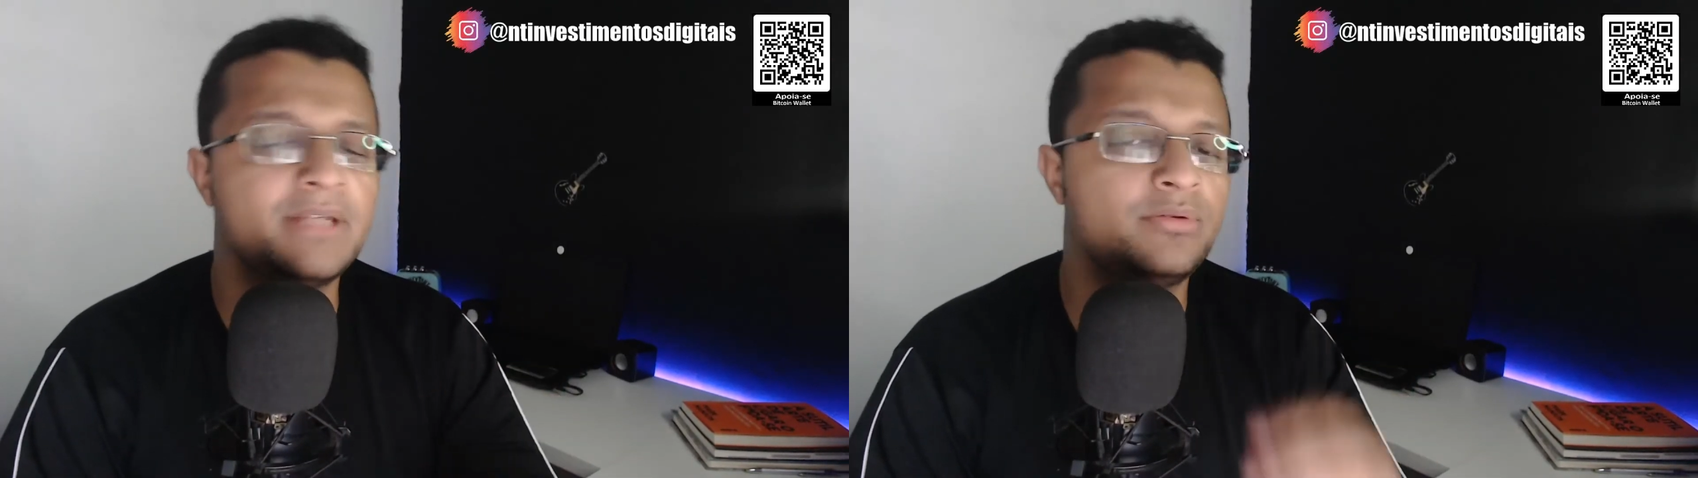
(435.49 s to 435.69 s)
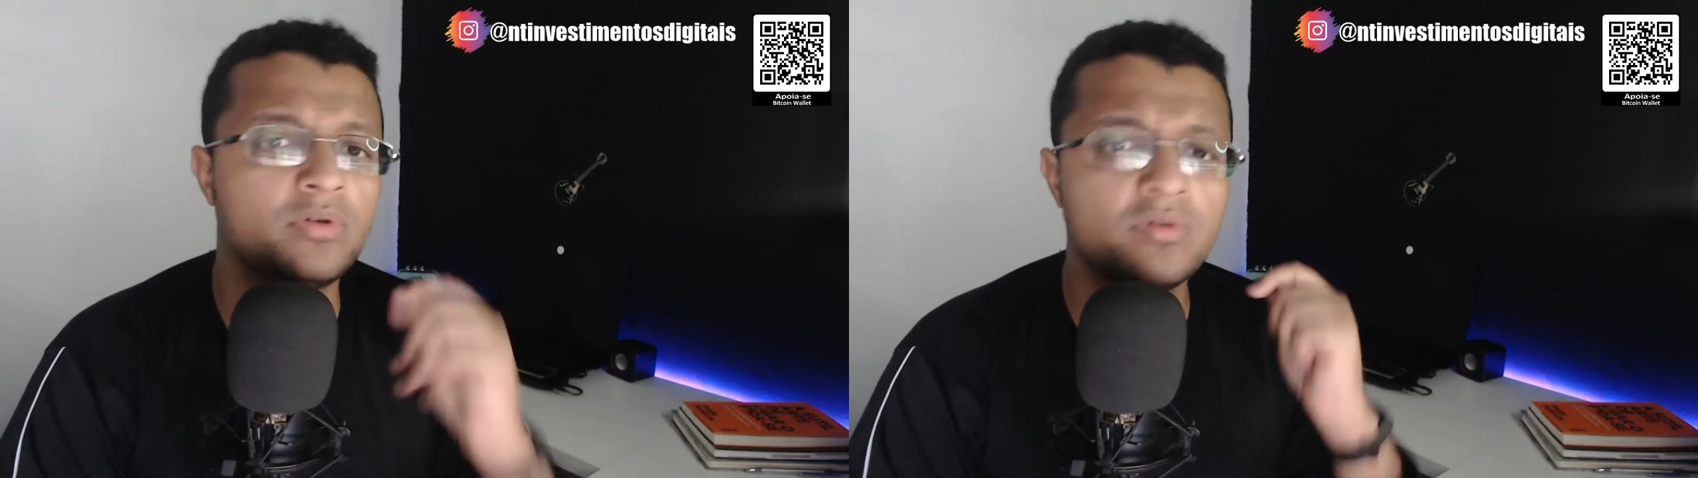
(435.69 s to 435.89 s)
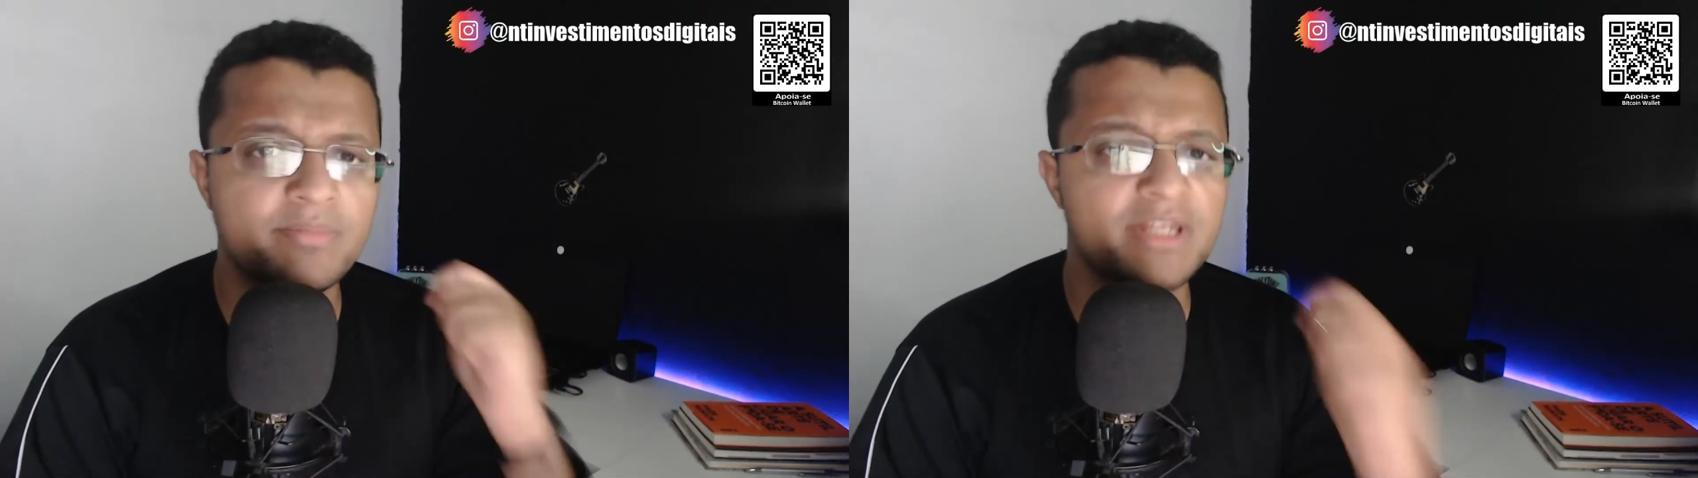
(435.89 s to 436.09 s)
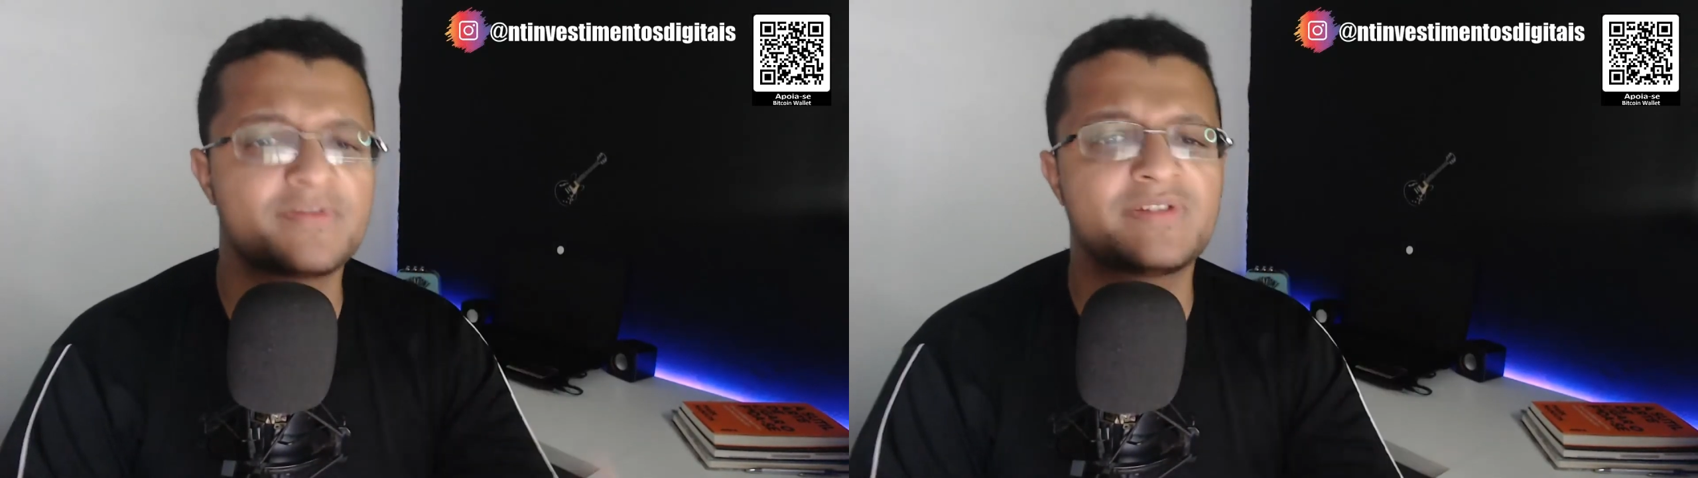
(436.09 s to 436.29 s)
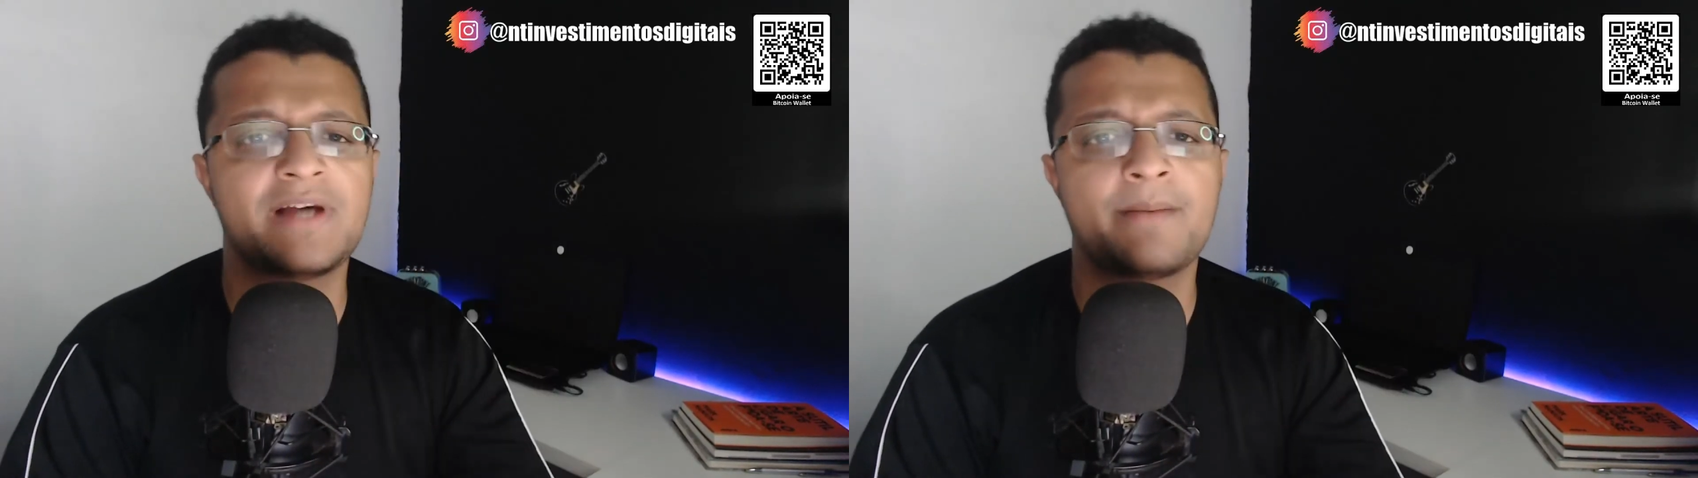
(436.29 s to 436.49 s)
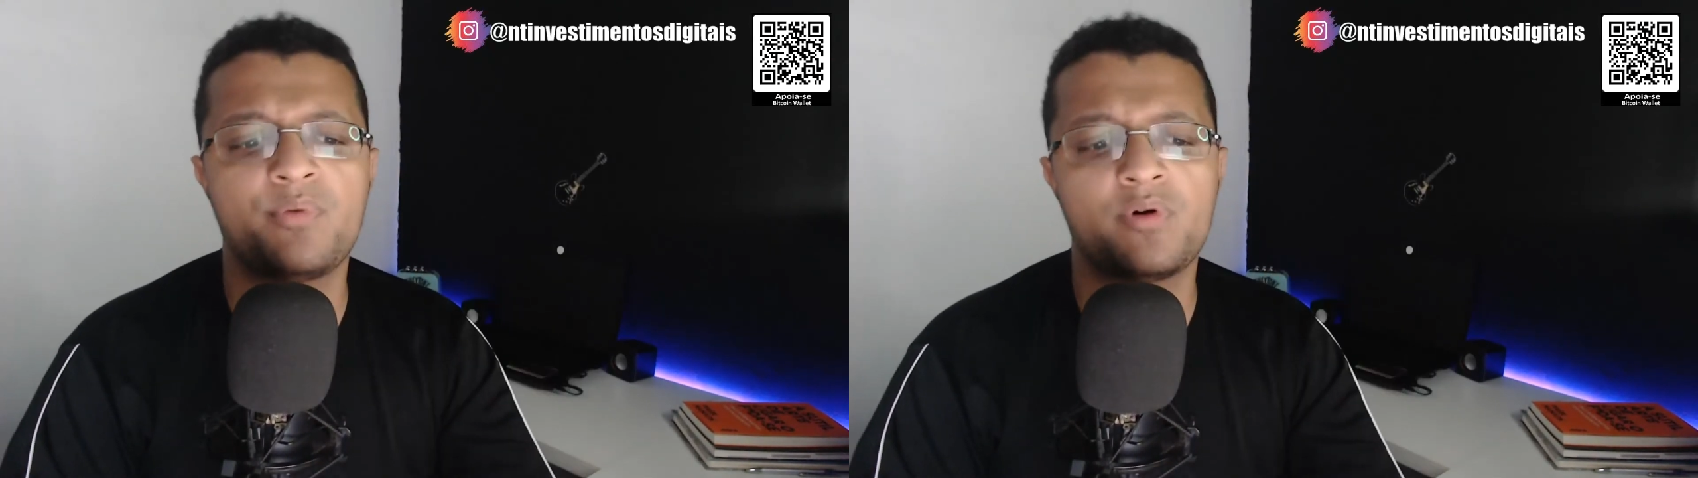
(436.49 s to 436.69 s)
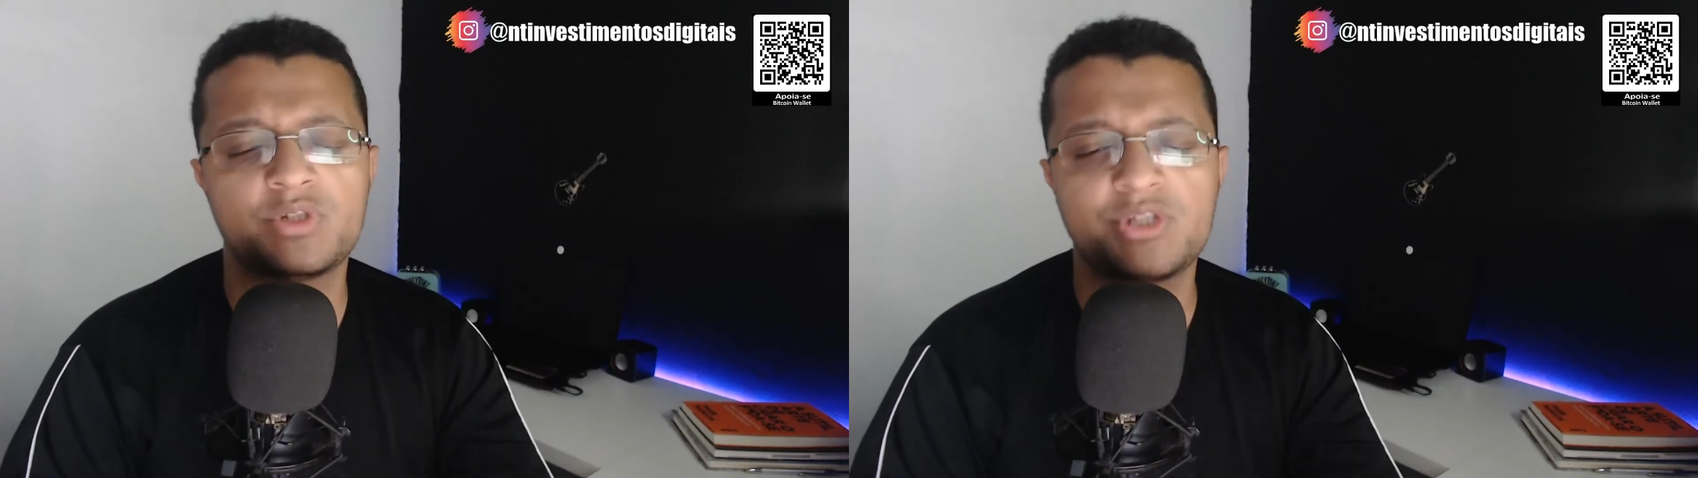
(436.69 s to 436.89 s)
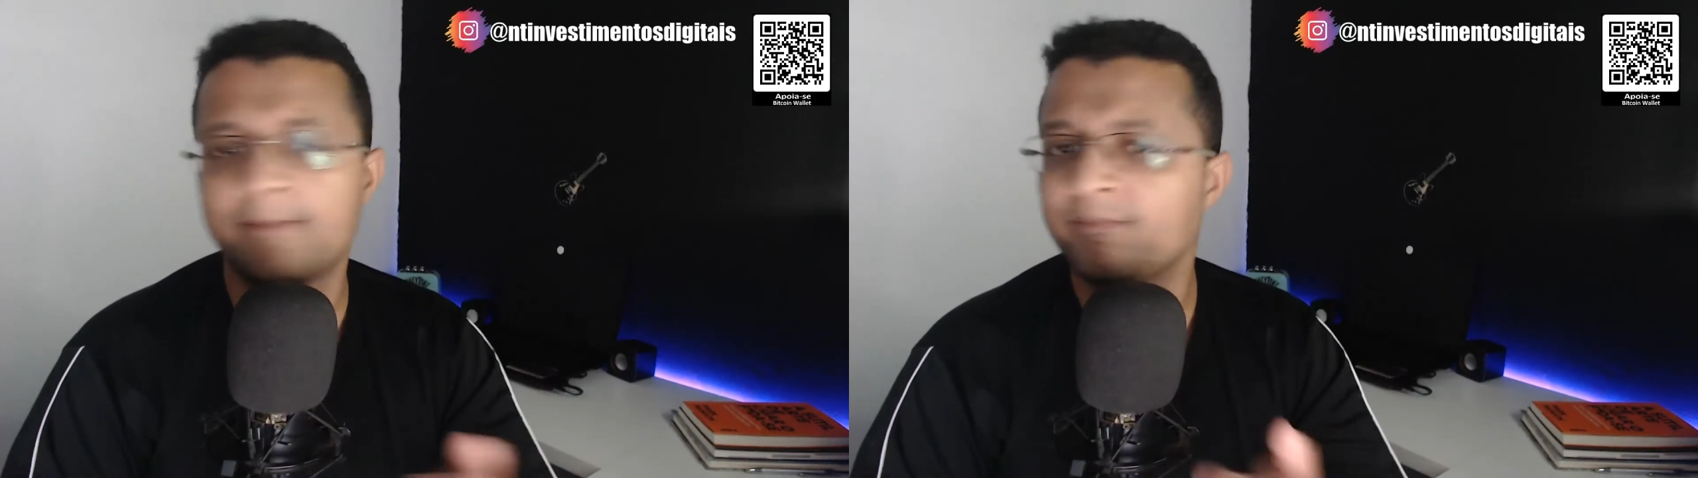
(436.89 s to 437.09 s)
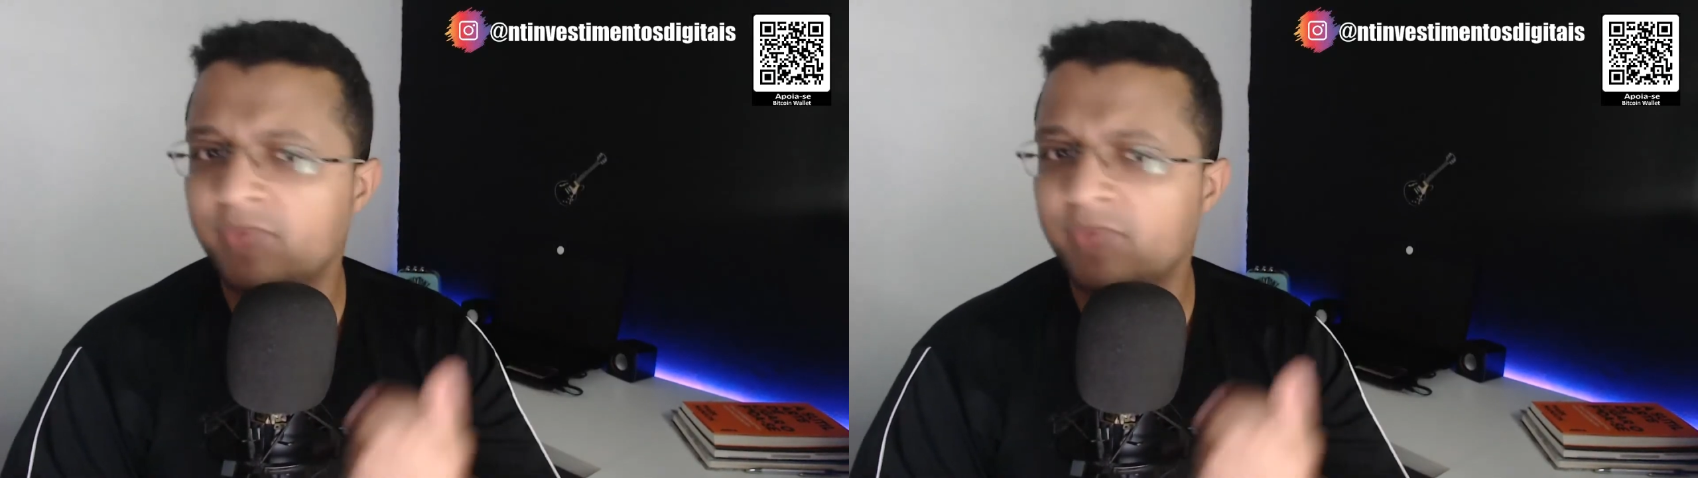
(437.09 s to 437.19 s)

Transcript: Todo mês você aporte.